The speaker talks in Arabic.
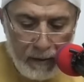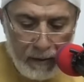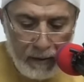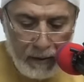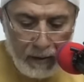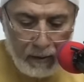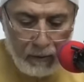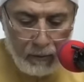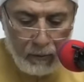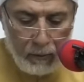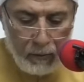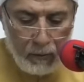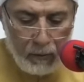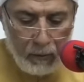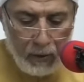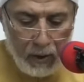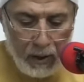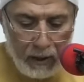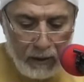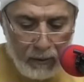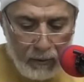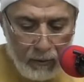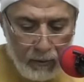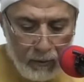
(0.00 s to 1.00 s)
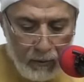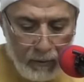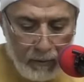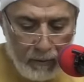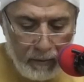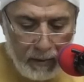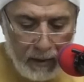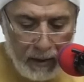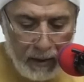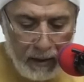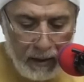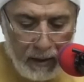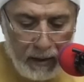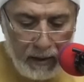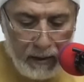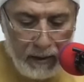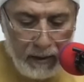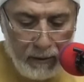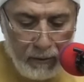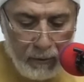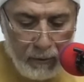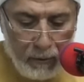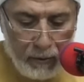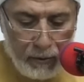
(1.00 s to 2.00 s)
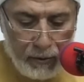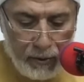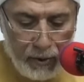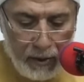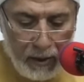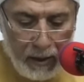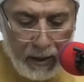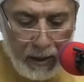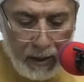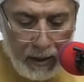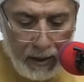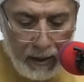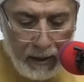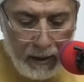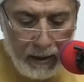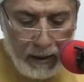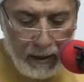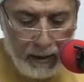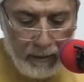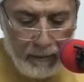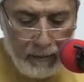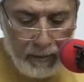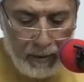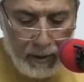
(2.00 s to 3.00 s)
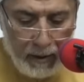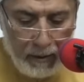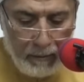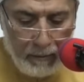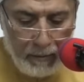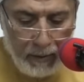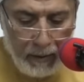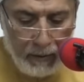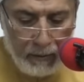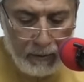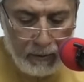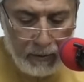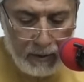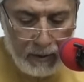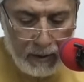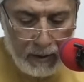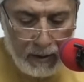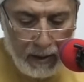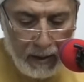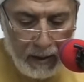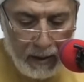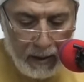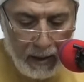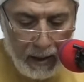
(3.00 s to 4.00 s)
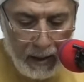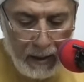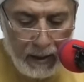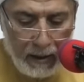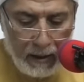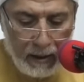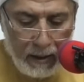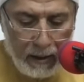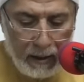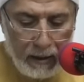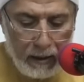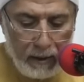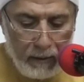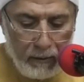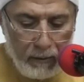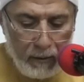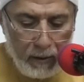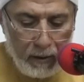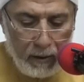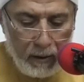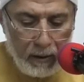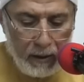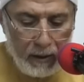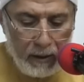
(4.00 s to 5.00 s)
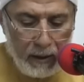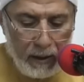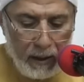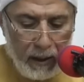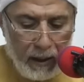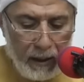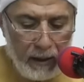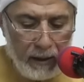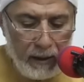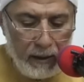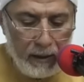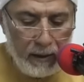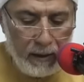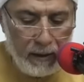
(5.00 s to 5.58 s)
تدور أعينهم كالذي يغشى عليه من الموت أي كدوران عين